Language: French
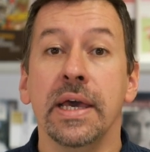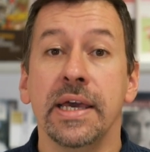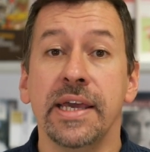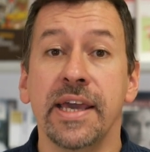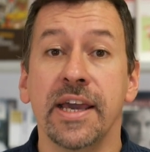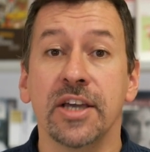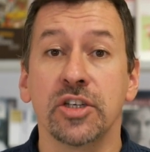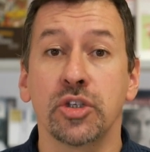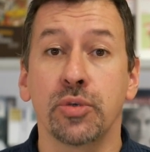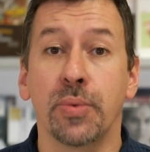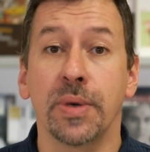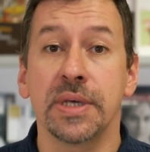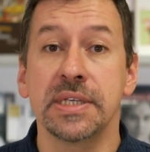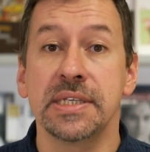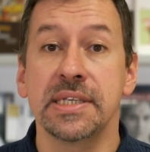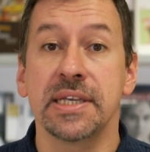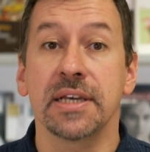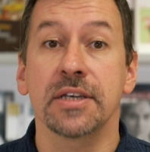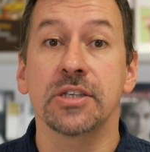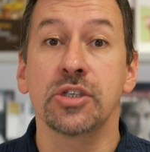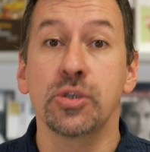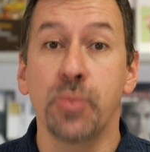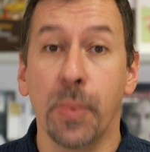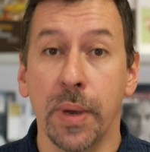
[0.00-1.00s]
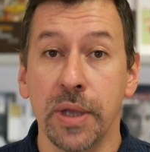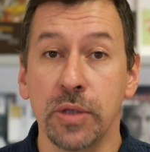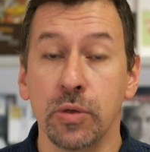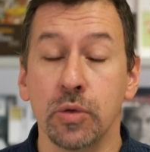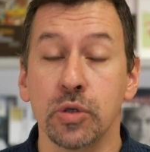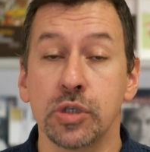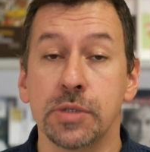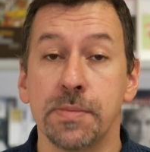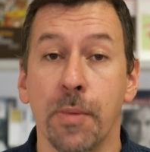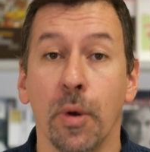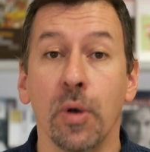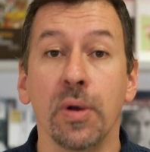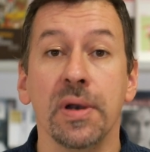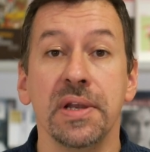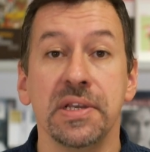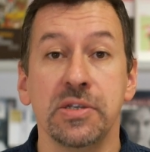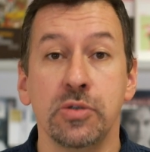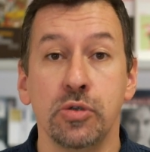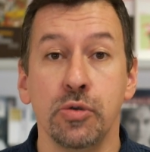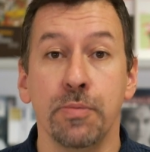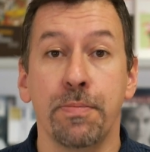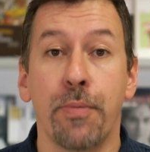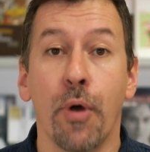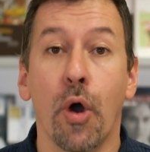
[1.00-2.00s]
et à choisir soigneusement les
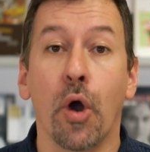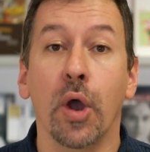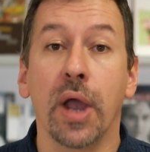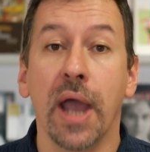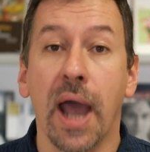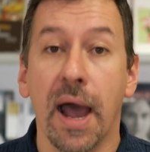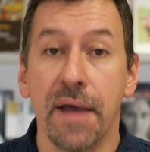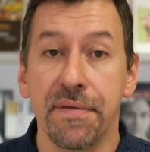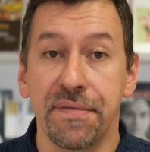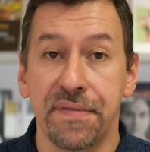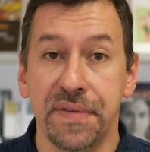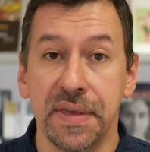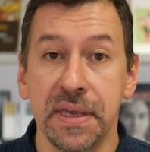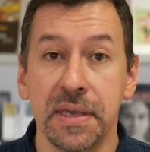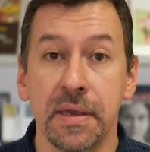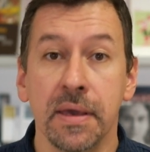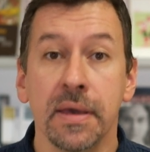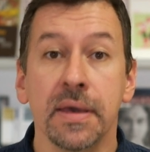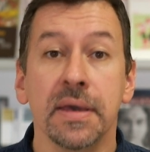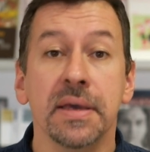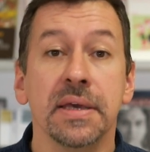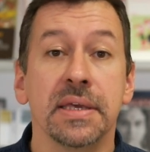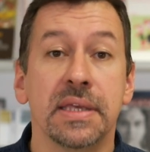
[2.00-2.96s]
supports graphiques